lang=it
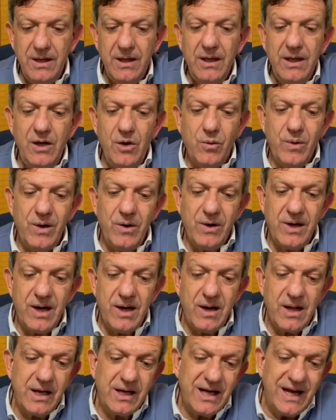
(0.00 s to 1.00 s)
Io quello
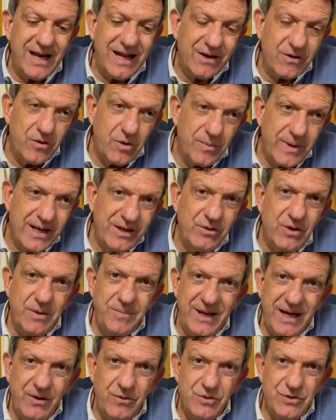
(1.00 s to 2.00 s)
che, che, raccomando
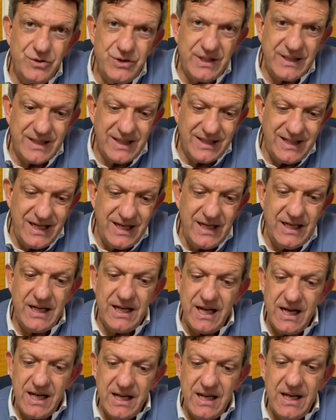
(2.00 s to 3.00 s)
ai miei
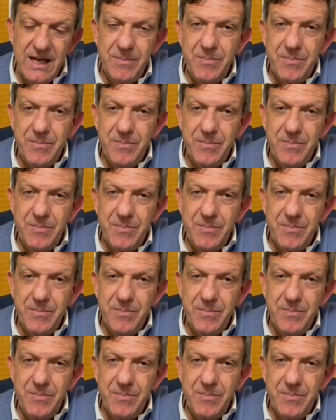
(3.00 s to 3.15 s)
concittadini nelle